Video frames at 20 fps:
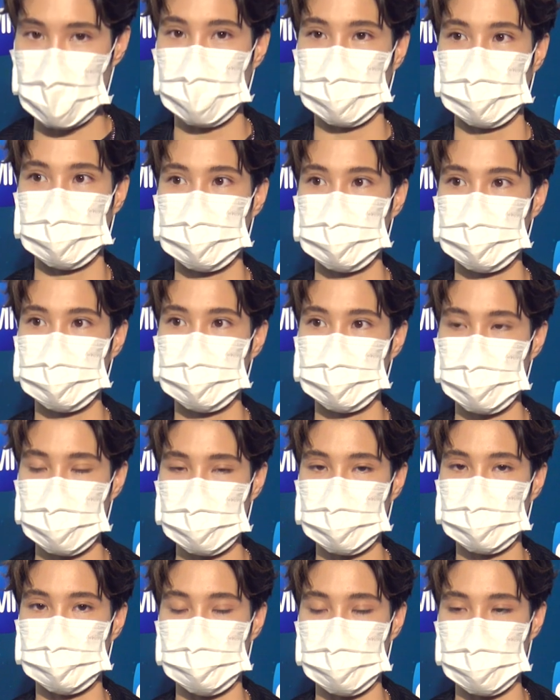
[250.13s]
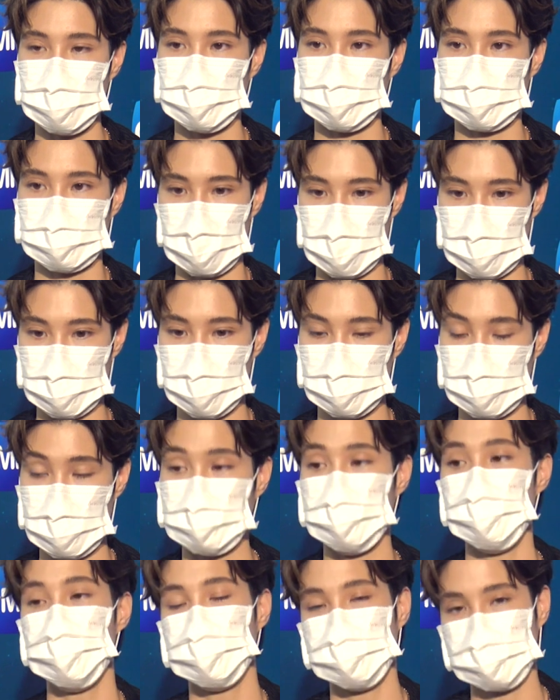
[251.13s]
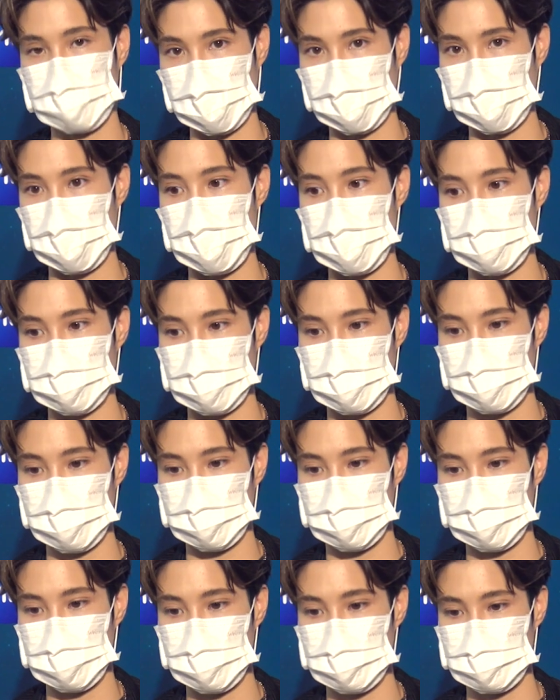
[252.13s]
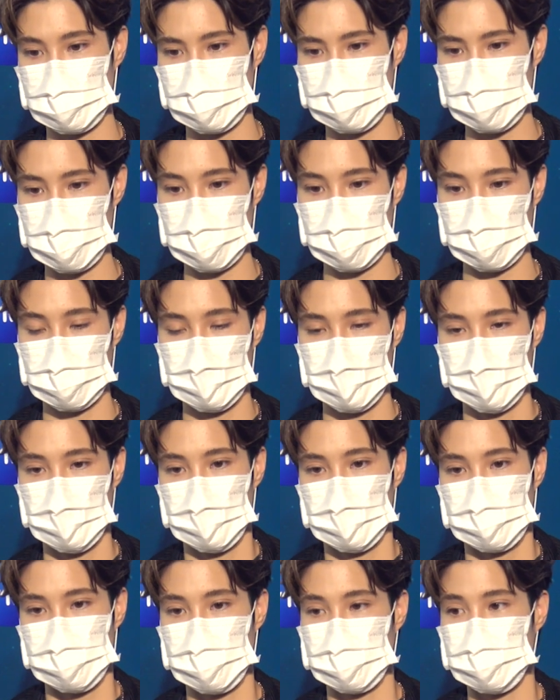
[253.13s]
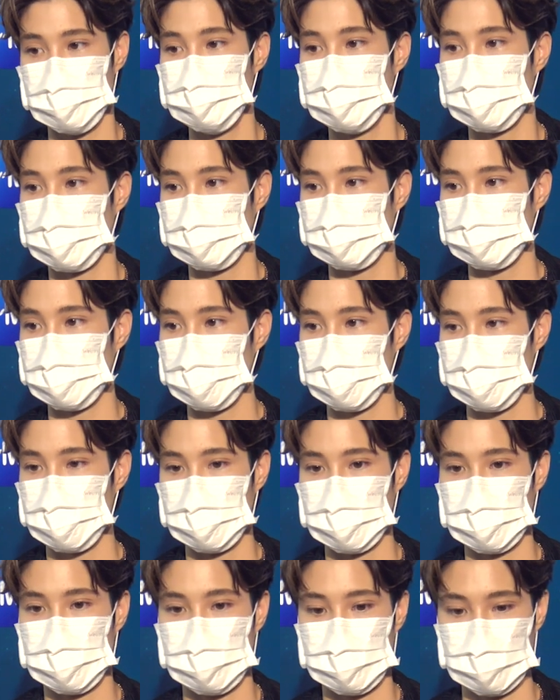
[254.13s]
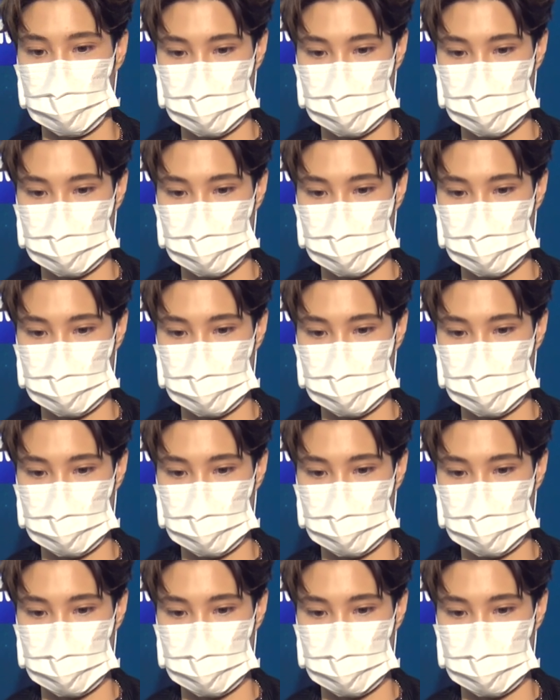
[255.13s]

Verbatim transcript: ค่ะก็ก็ถ้าเกิดมีกฎหมายรองรับก็คงแต่งงานนะคะแล้วก็เพราะว่าอย่างที่บอกว่าเรา